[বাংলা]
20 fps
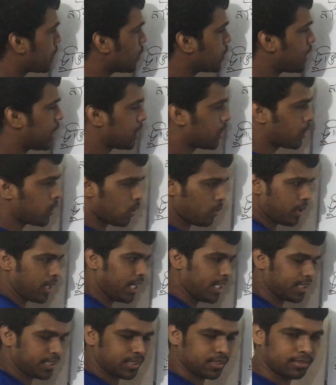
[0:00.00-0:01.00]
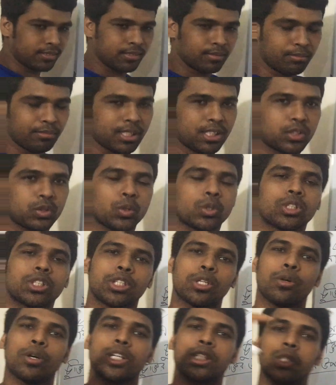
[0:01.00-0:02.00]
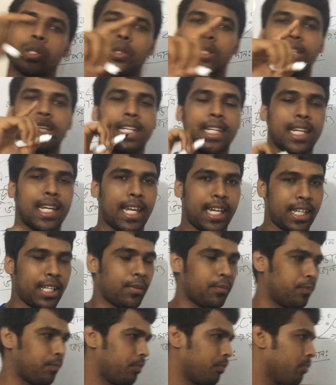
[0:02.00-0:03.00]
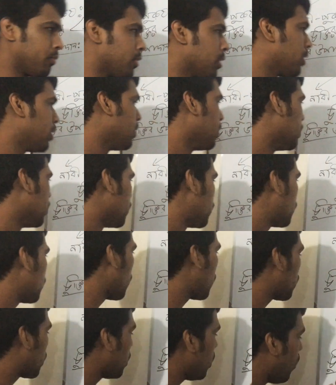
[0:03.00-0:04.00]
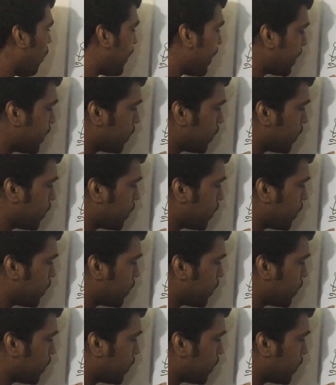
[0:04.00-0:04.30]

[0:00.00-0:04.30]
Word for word: তো জানতে হবে রাইট মানে চুক্তি হওয়ার জন্য কি কি লাগে চুক্তি হওয়ার